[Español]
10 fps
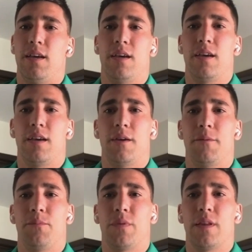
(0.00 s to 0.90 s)

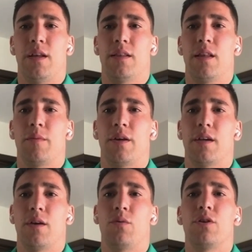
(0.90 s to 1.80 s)
eh, el
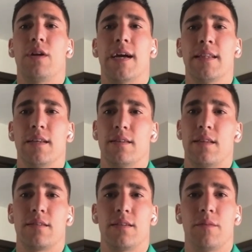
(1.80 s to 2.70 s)
tema de que bueno, la
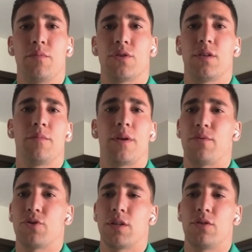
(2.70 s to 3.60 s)
gente está siempre,
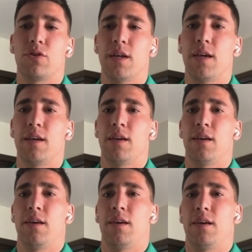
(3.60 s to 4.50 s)
siempre
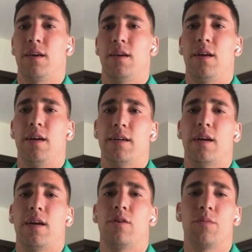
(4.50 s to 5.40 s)
apoyándote,
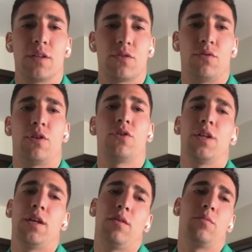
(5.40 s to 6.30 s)
que cometes un
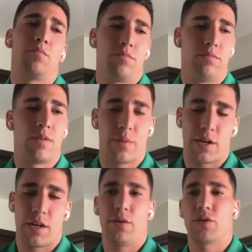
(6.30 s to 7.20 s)
error y
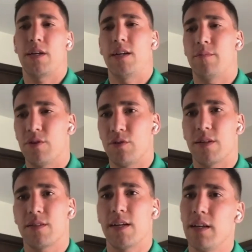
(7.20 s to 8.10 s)
vamos arriba, o sea, la
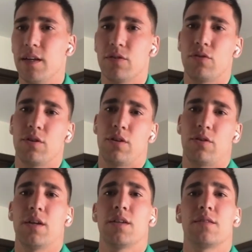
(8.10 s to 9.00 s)
próxima sale, eso
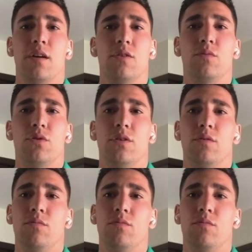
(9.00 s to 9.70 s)
creo que es algo